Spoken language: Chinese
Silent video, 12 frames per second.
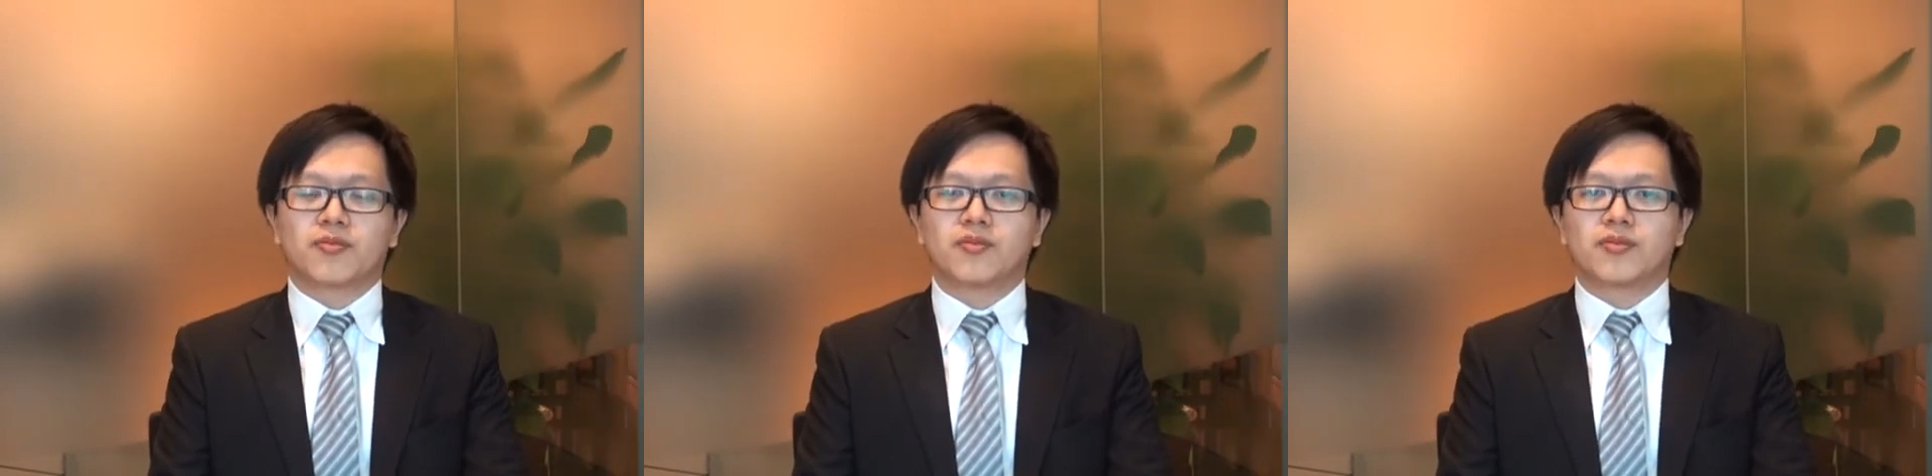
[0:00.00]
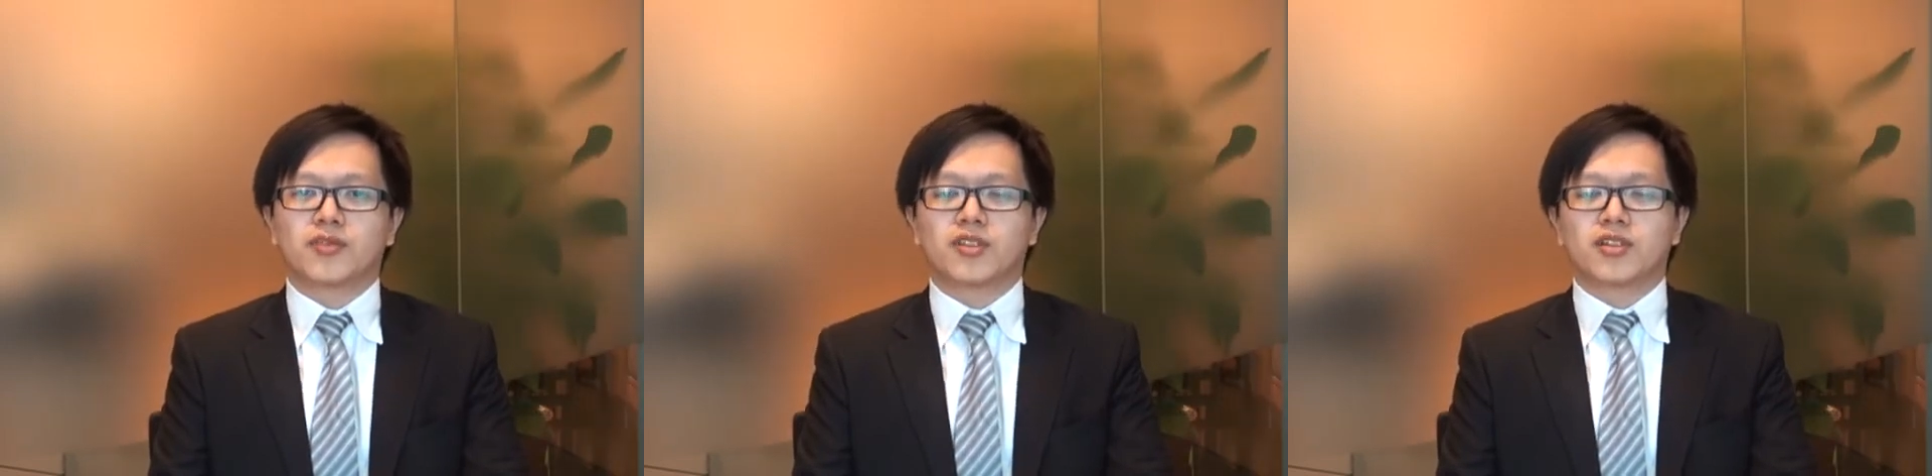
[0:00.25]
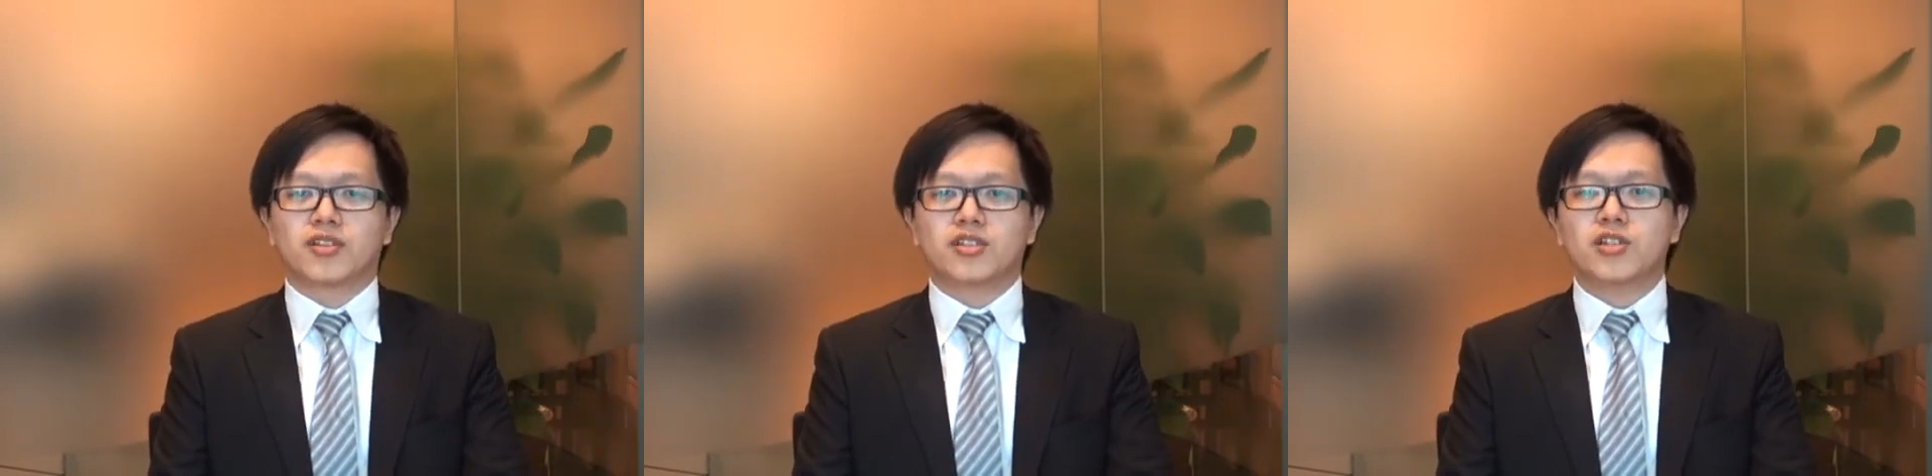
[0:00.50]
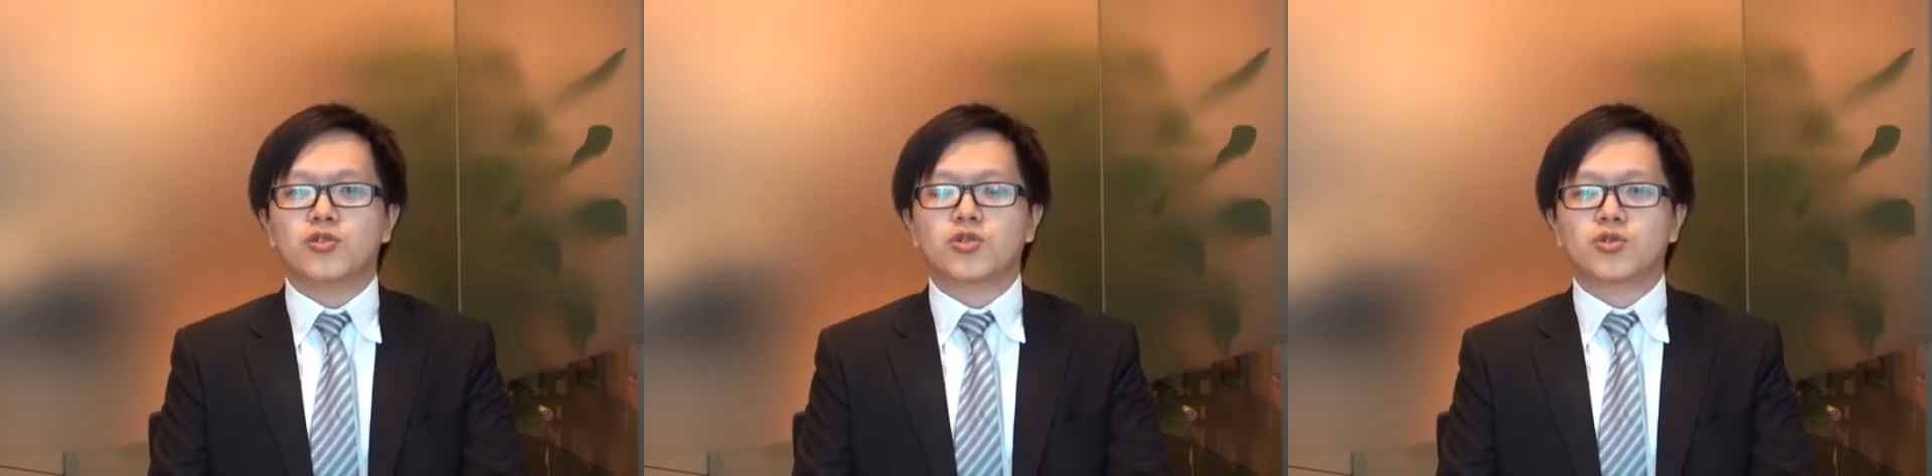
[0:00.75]
嗯，
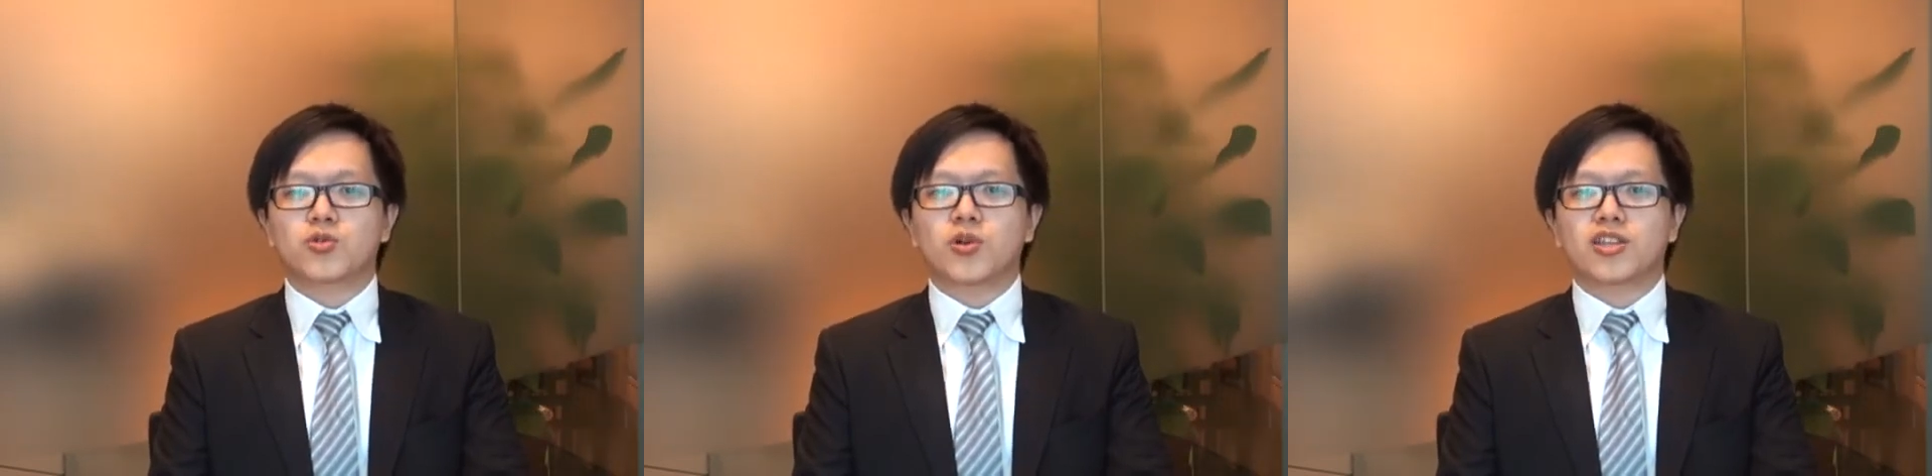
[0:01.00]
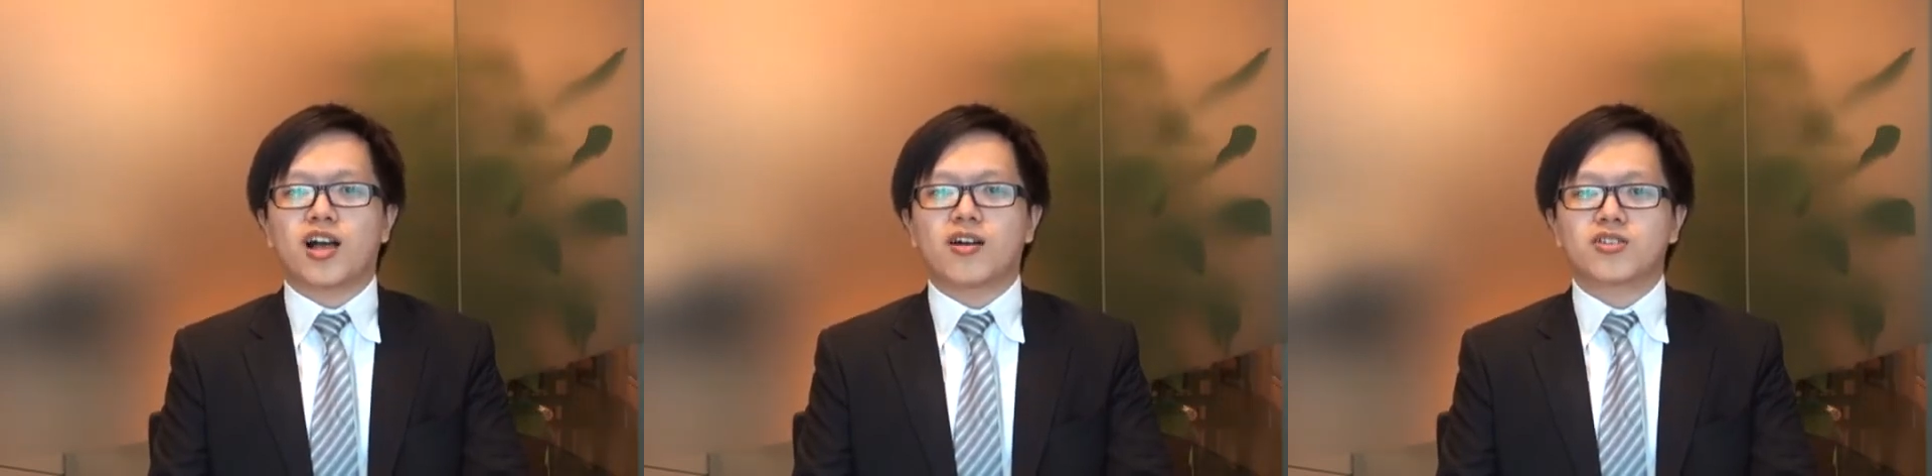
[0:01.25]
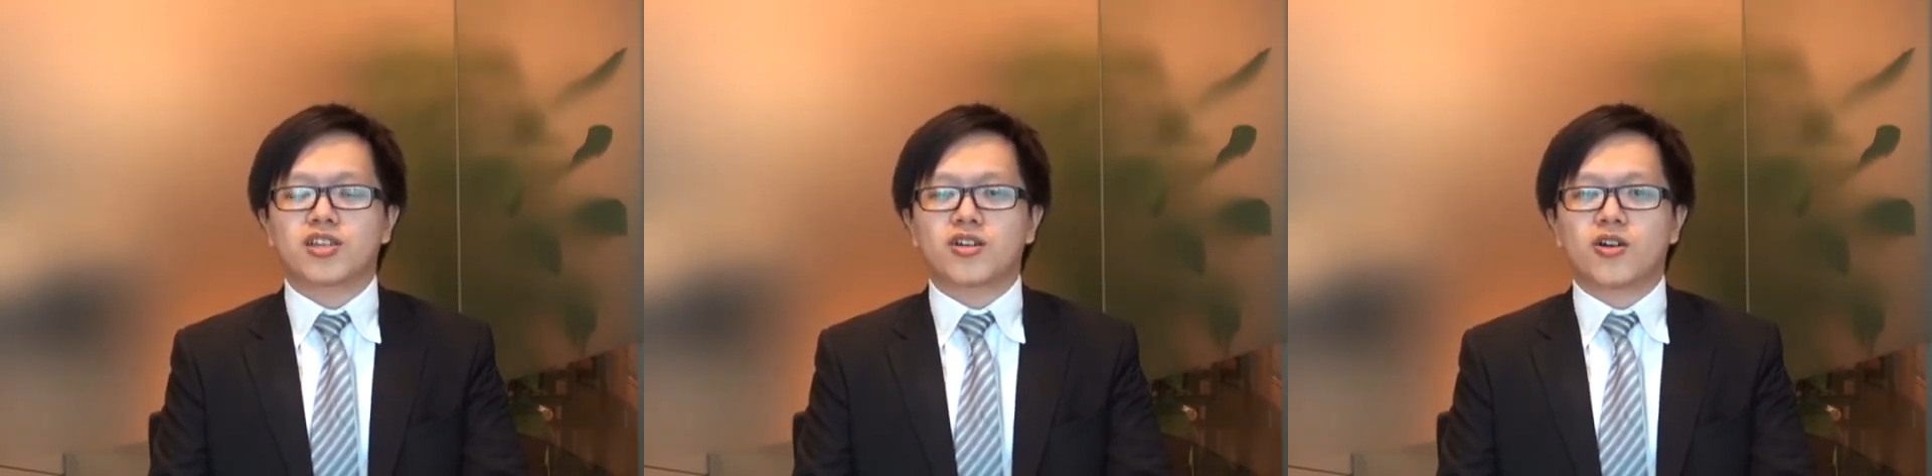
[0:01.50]
至于说到这